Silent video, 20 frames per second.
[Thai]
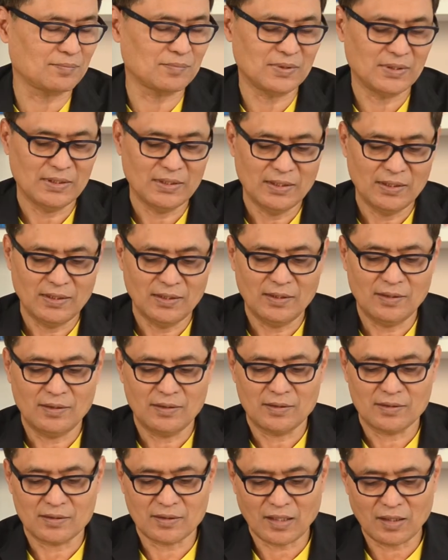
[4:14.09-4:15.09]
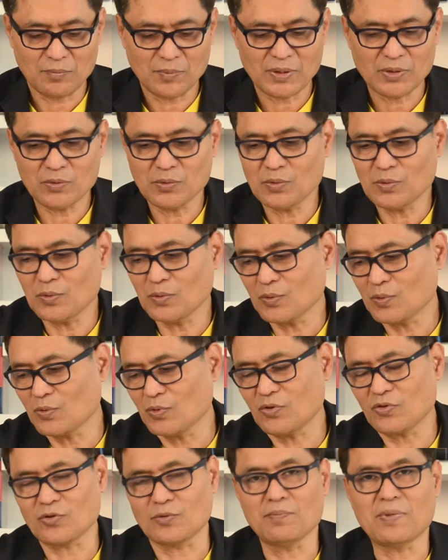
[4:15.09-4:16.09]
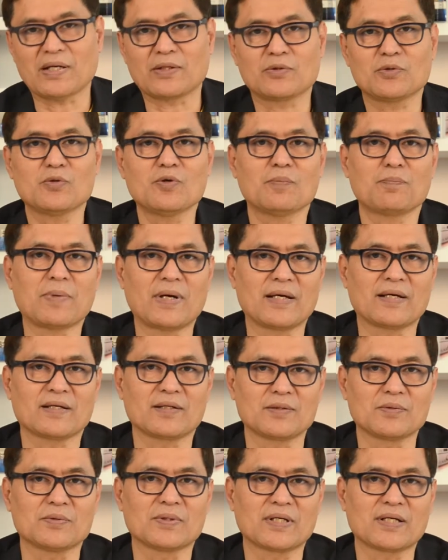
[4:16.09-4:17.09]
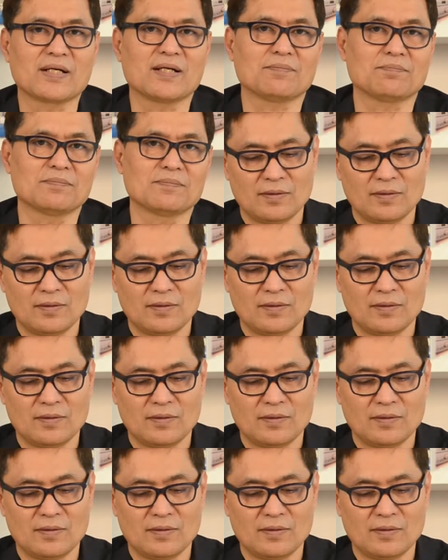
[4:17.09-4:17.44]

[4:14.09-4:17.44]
บ เรามาดูคุณสมบัติทั่วไปกันดูนะครับ